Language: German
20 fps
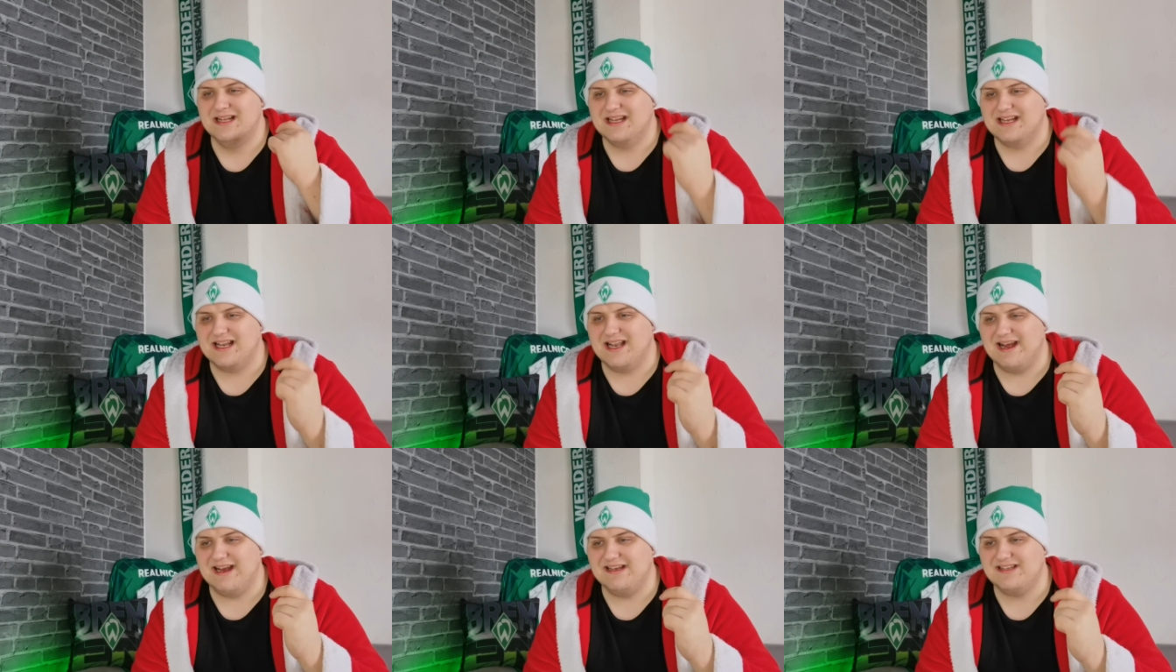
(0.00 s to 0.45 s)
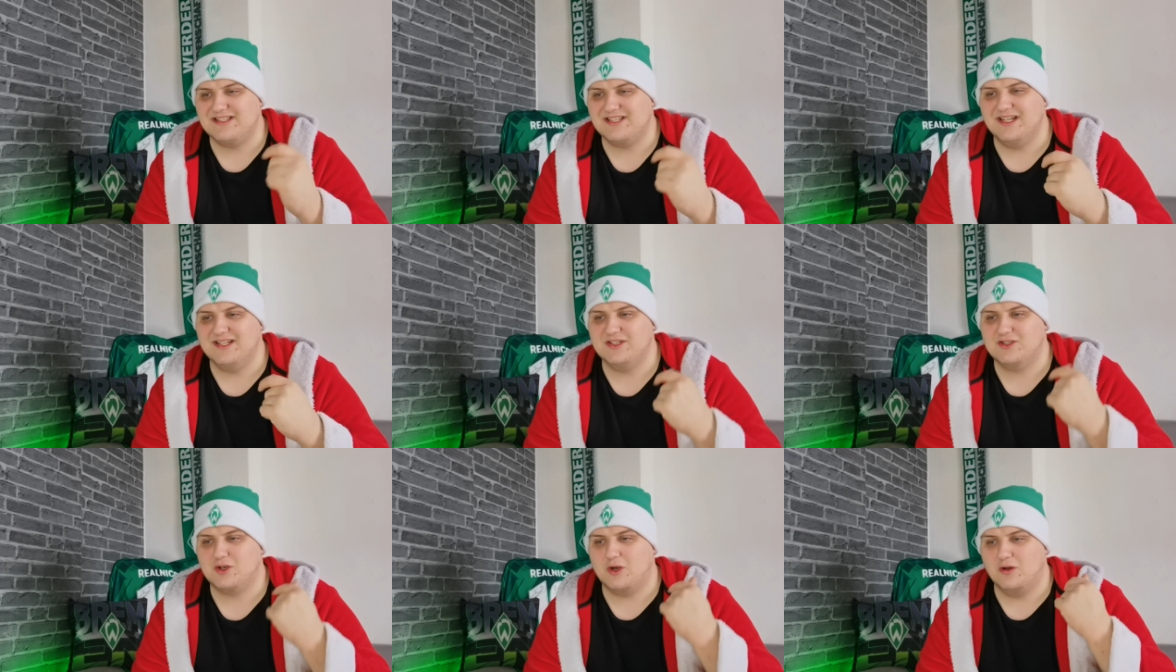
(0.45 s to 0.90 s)

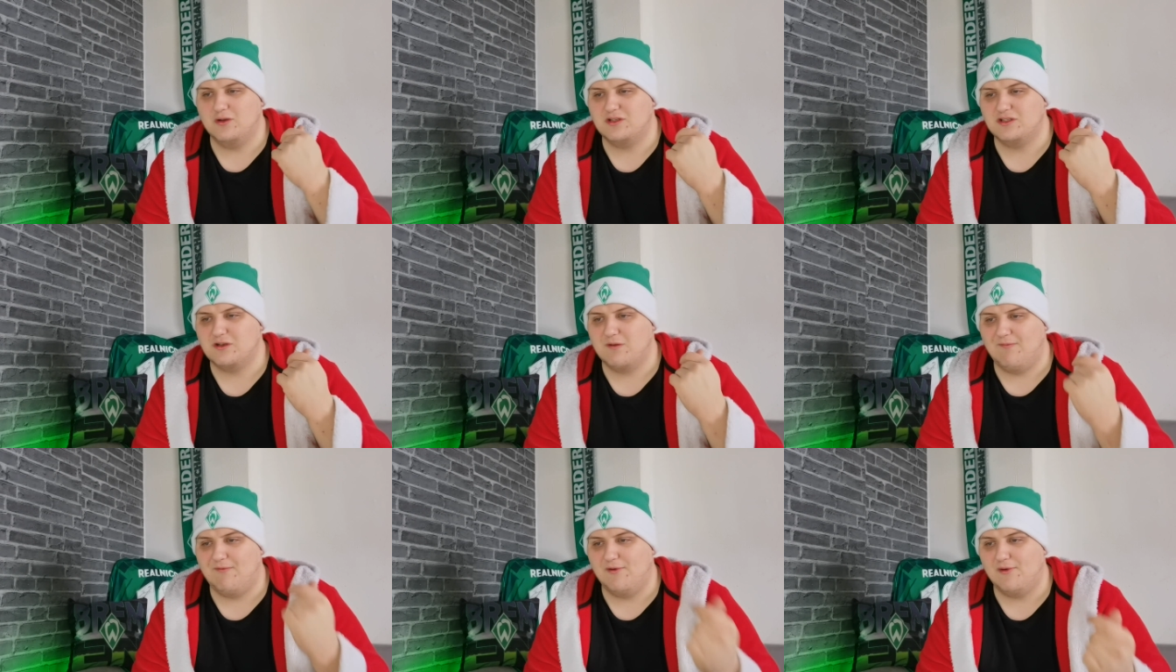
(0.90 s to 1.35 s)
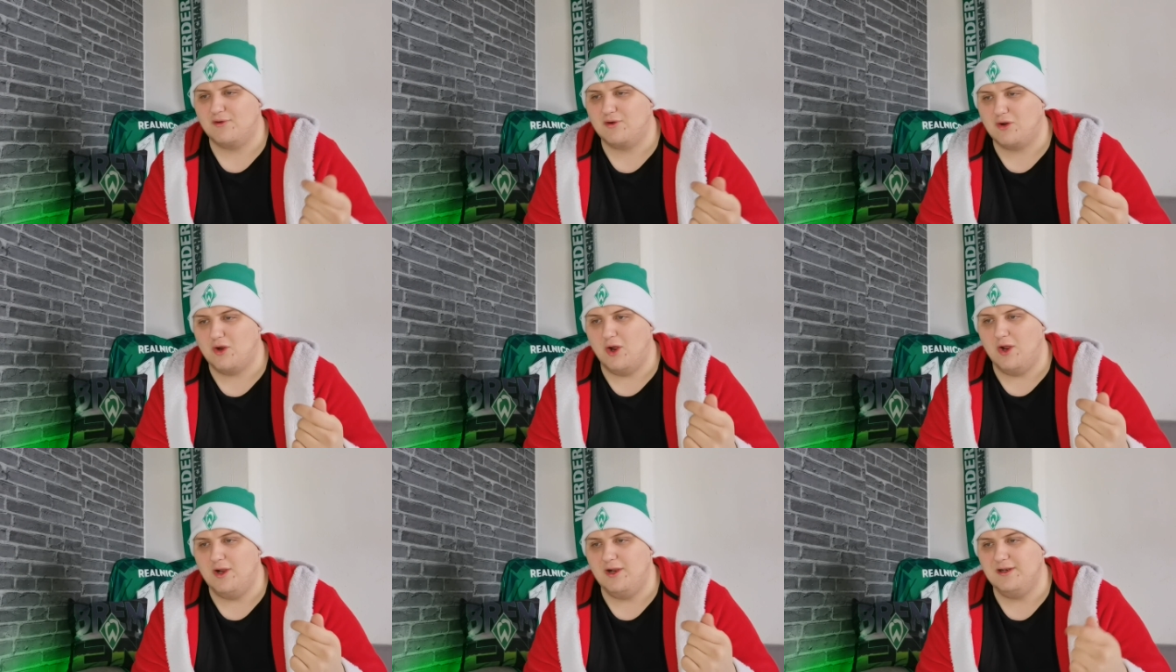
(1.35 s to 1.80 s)
Gleichzeitig könnte sowohl
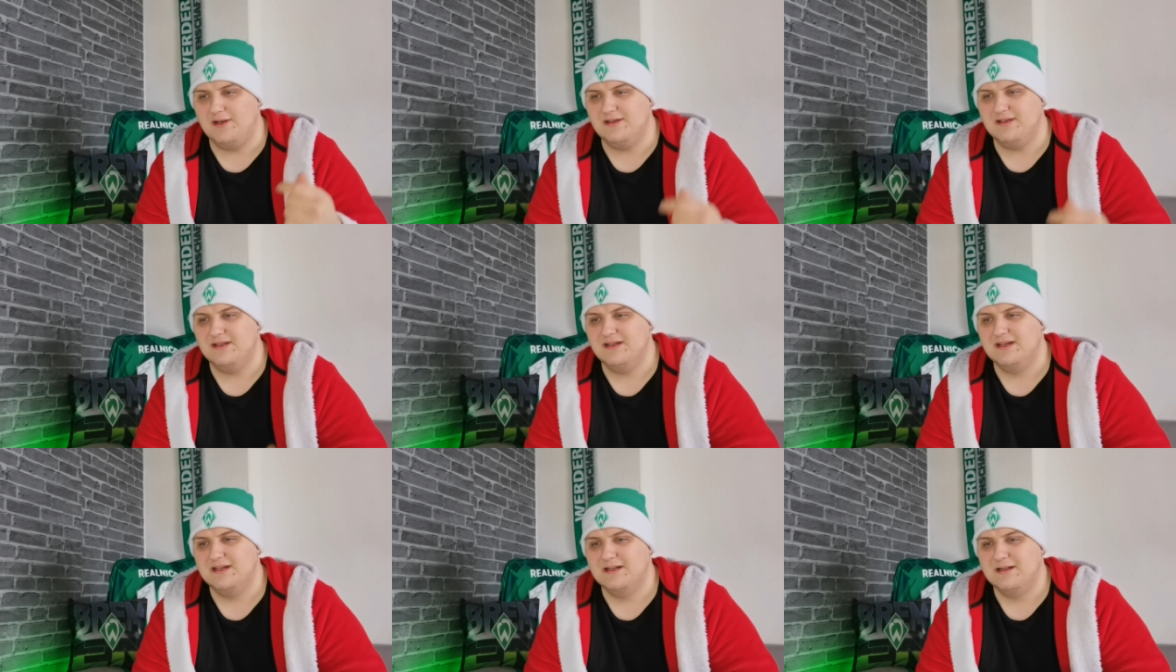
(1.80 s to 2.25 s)
Köln